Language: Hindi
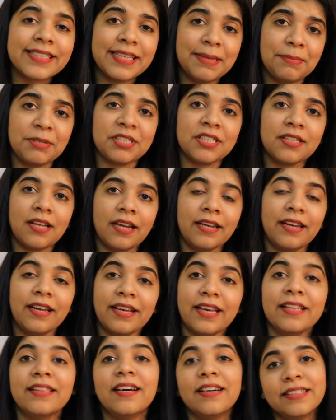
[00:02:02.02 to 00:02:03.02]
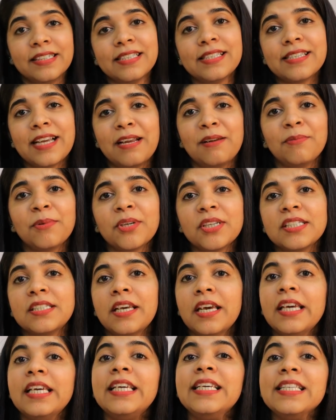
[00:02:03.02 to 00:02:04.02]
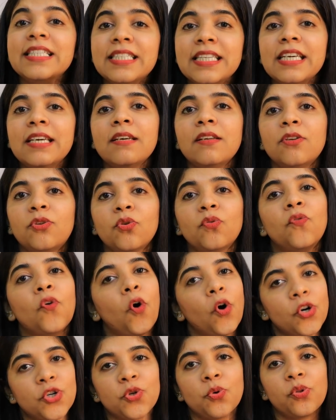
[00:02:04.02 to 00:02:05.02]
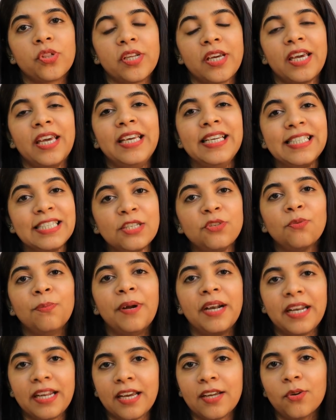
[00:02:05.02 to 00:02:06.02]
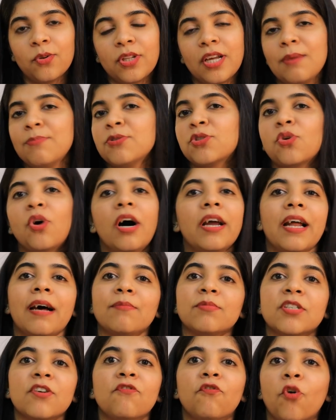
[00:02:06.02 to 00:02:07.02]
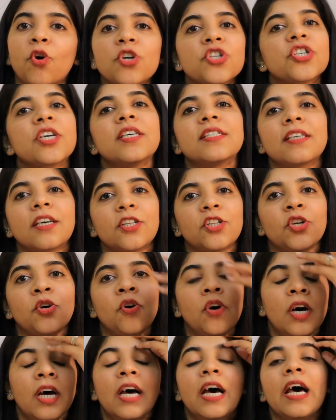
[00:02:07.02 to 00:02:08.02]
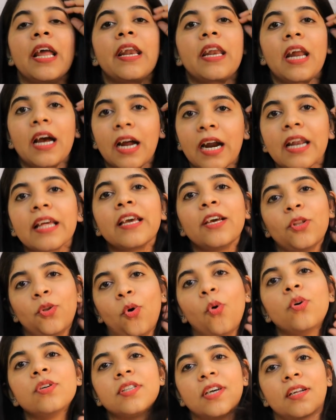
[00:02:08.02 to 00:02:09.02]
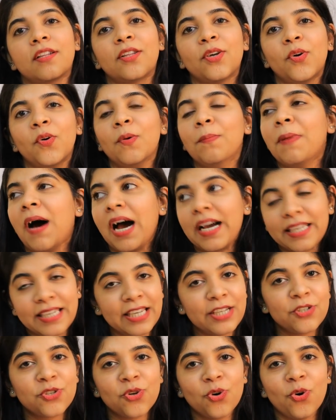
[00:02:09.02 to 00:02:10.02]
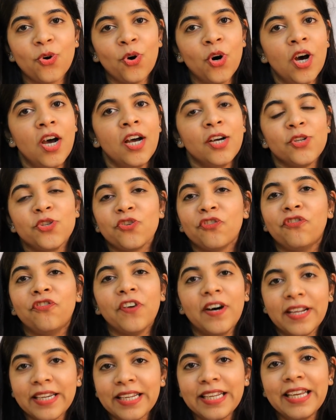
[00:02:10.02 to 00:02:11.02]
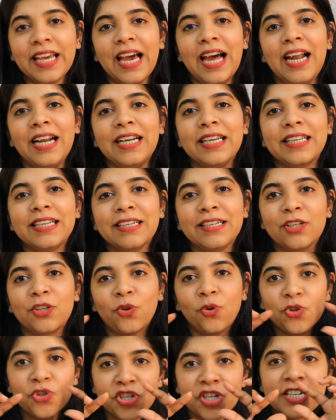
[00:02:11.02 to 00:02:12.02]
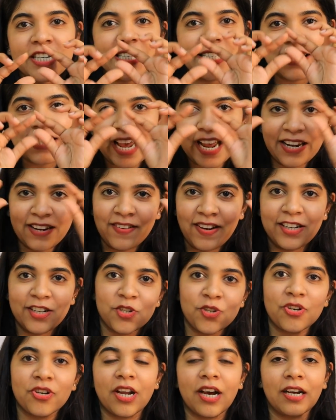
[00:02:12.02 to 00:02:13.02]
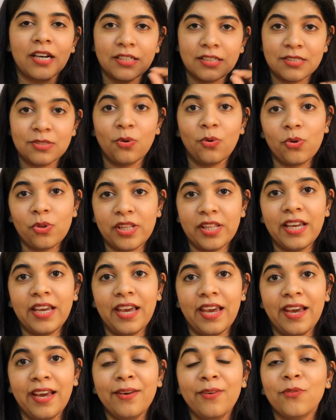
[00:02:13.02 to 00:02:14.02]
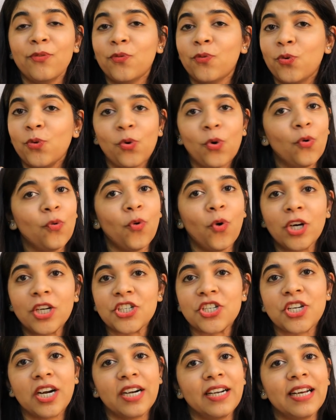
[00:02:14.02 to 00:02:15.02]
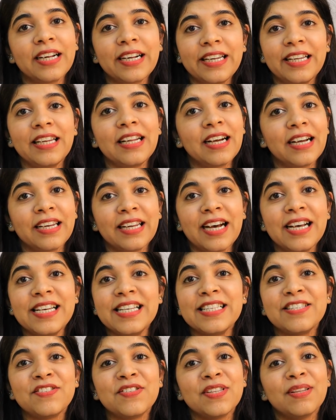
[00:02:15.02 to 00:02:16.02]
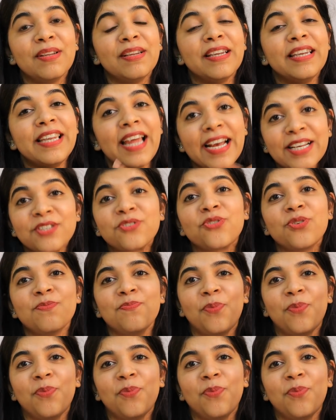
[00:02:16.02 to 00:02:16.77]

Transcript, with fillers: इसलिए पसंद आने लगे दरी स्टाइल बिकॉज ये ईजी टू वॉश होते हैं ईजी टू मेंटेन होता है आप इसको आराम से वॉश कर सकते हो रगड़ के धो सकते हो बाकी जो जो फरी एंड uh, कुशनी स्टाइल वाले जो रग्स होते हैं उनको वॉश करना क्लीन करना इज़ नेक्स्ट टू